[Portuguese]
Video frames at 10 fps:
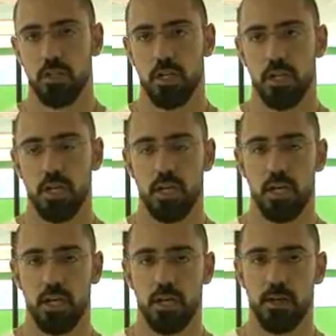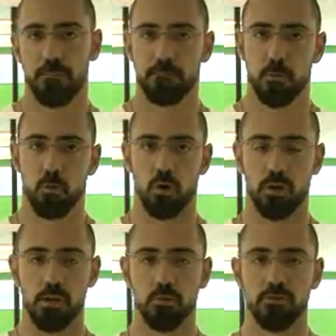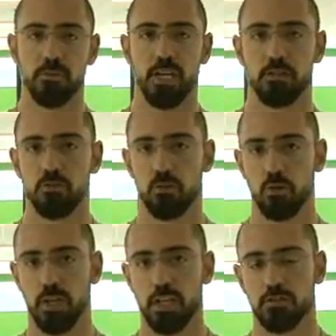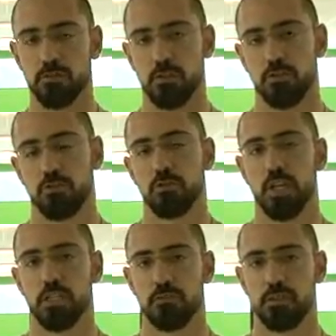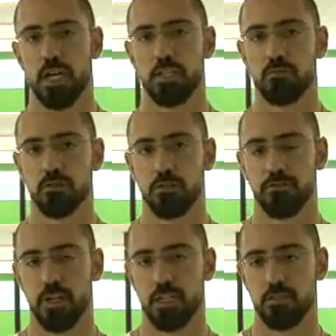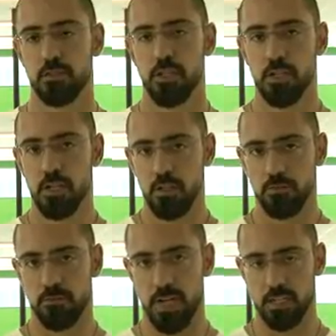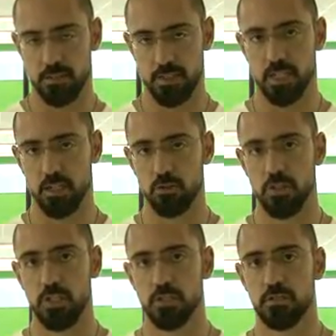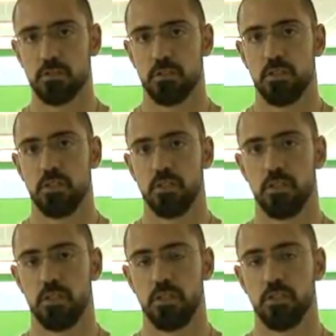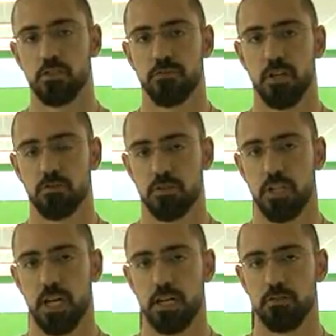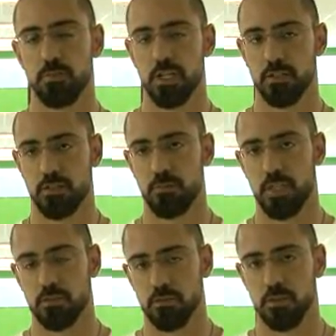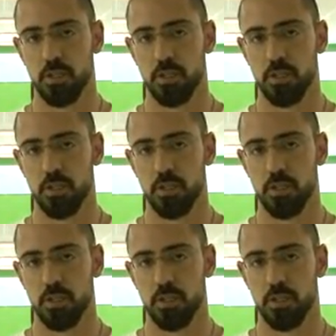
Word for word: É, qualquer movimento, qualquer esforço, qualquer atividade que você faça vai gastar calorias e, e isso vai auxiliar no emagrecimento.